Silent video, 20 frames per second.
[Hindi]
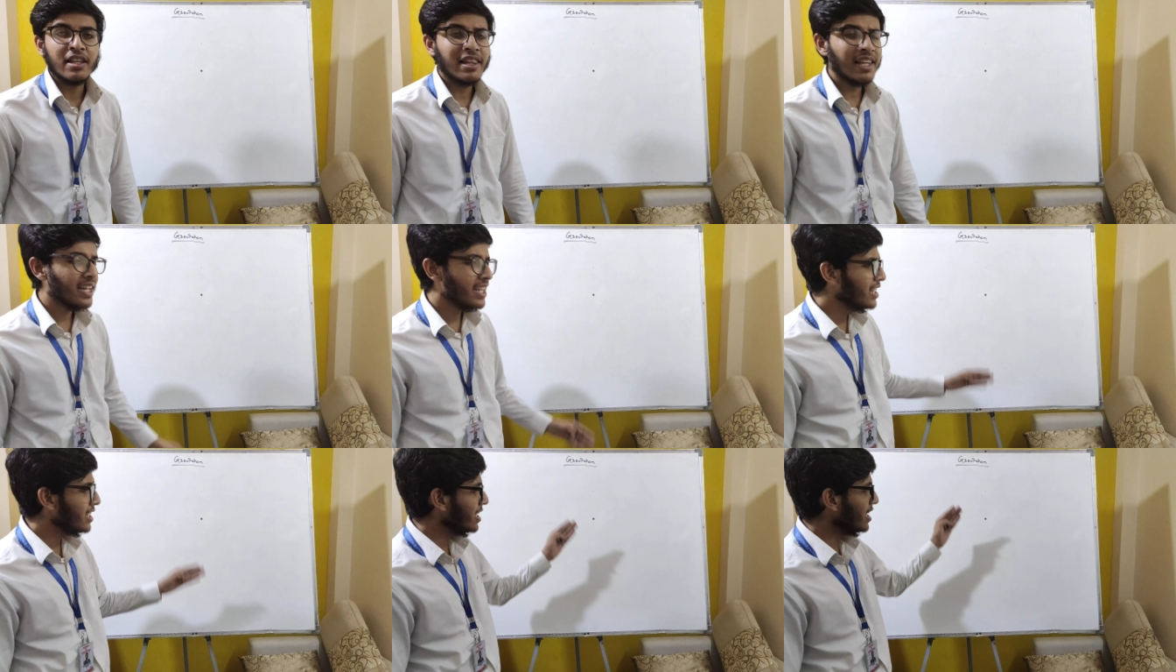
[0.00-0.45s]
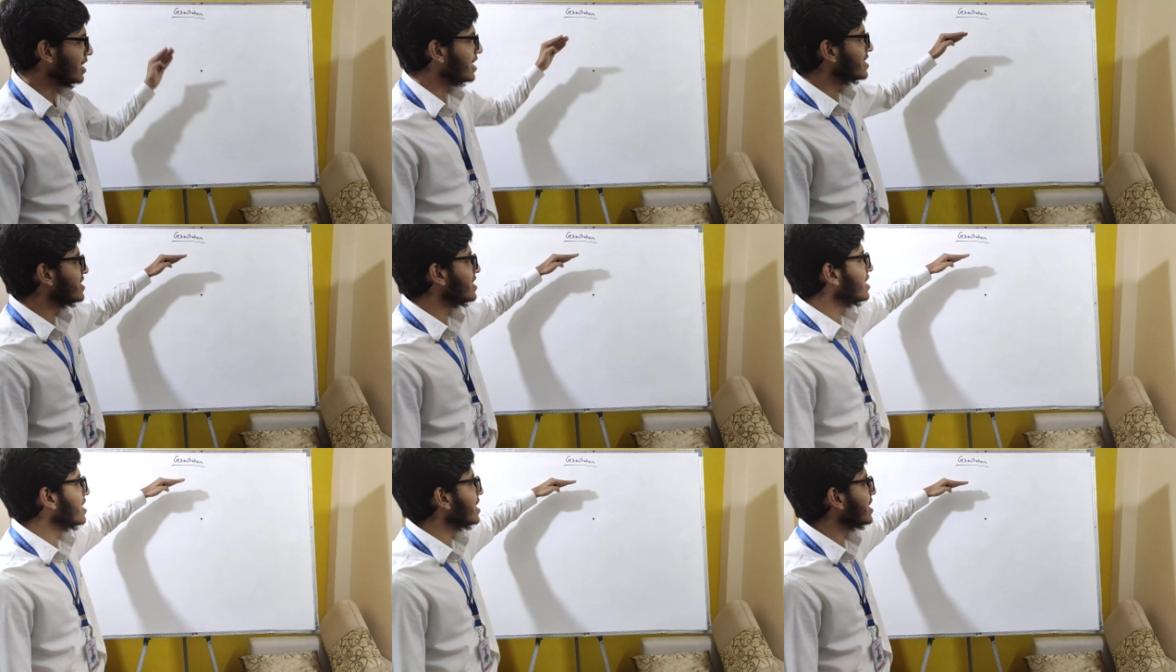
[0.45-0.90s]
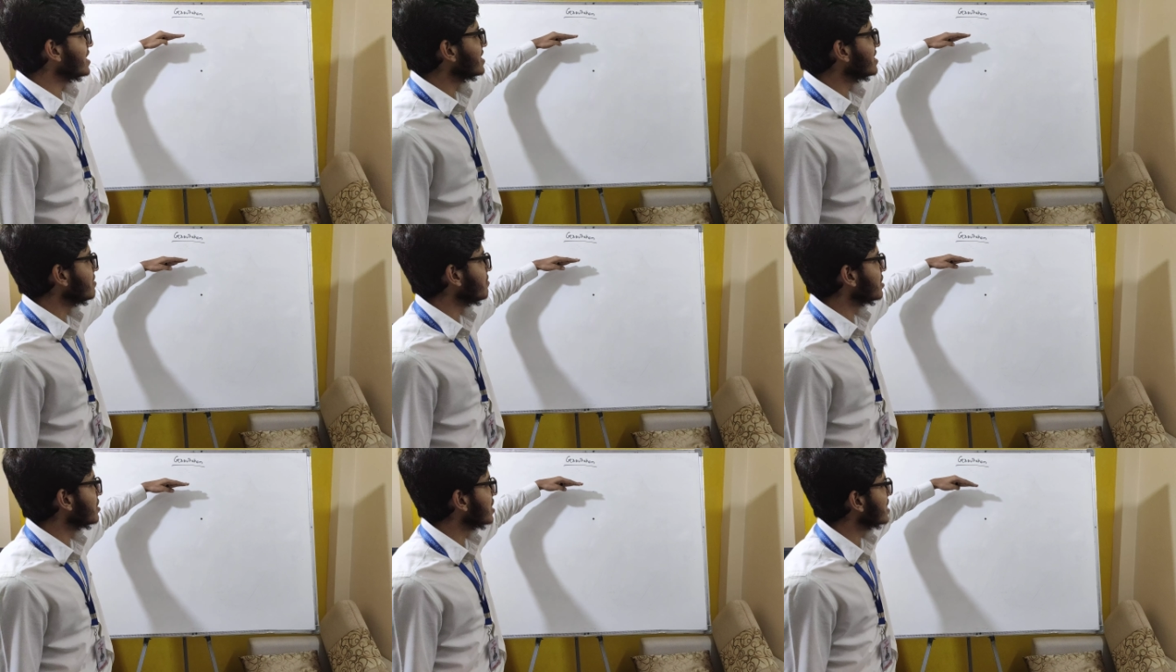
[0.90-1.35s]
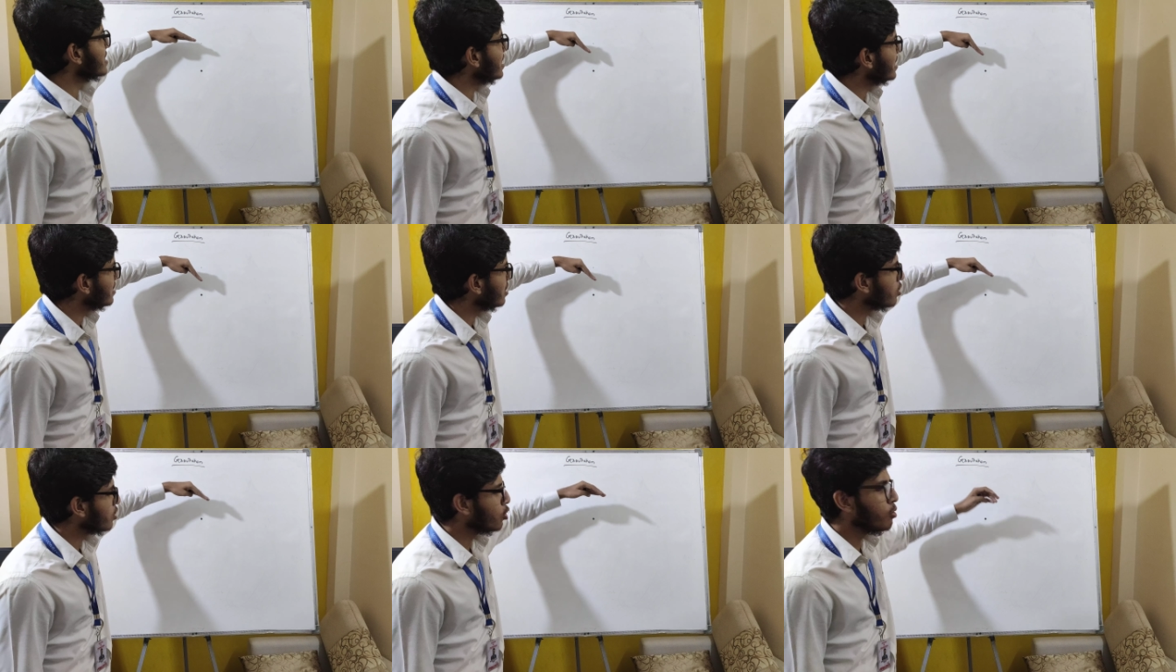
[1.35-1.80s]
लेकिन ये किसी ना किसी वजह से
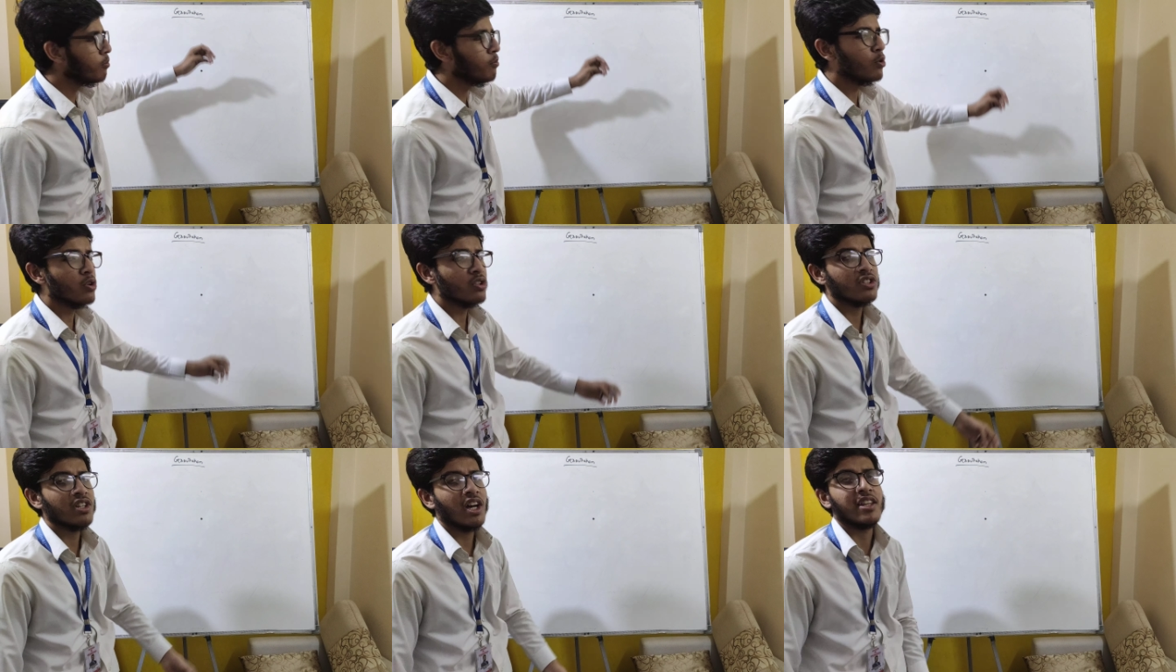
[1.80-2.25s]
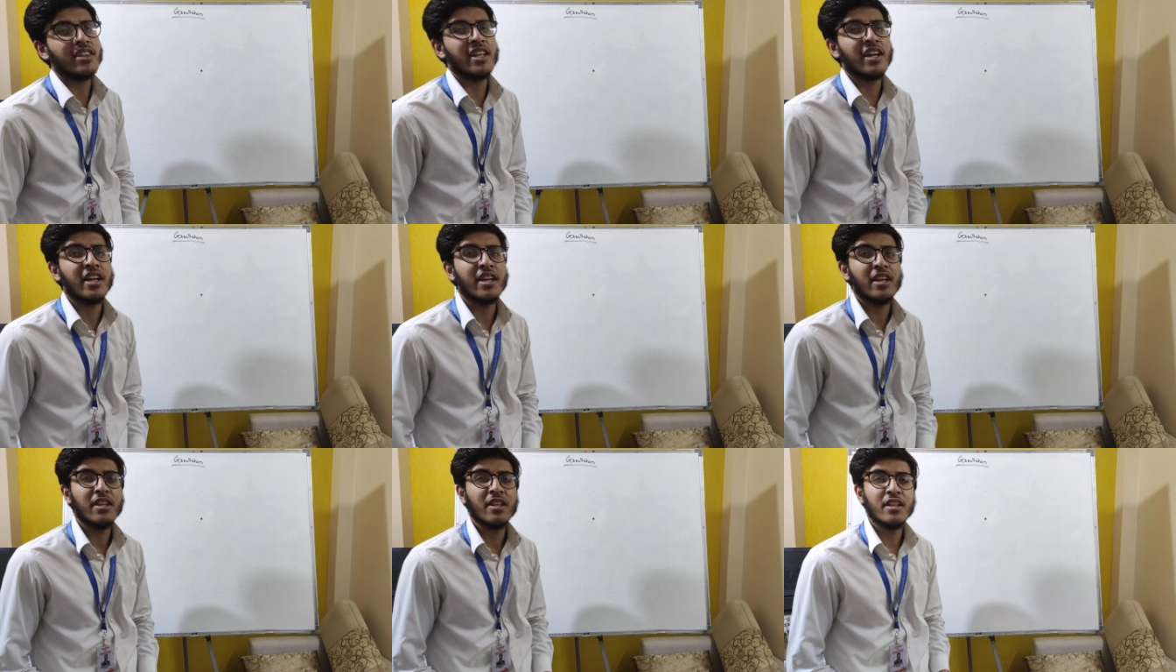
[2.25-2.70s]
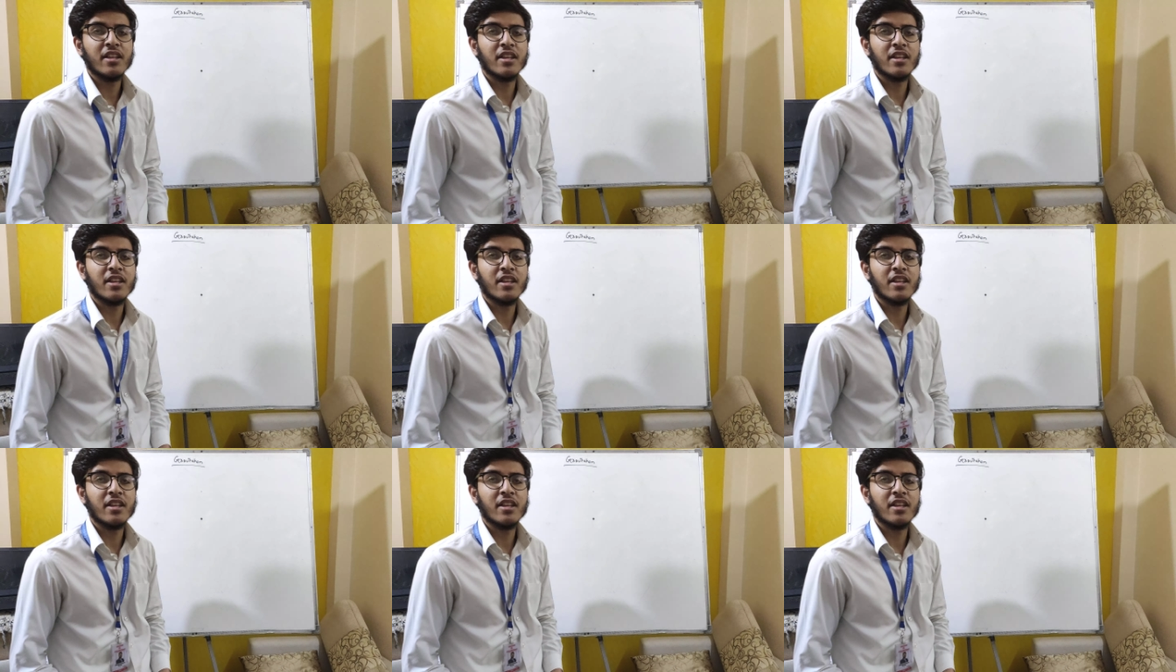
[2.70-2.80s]
इधर को मुड़ जाता है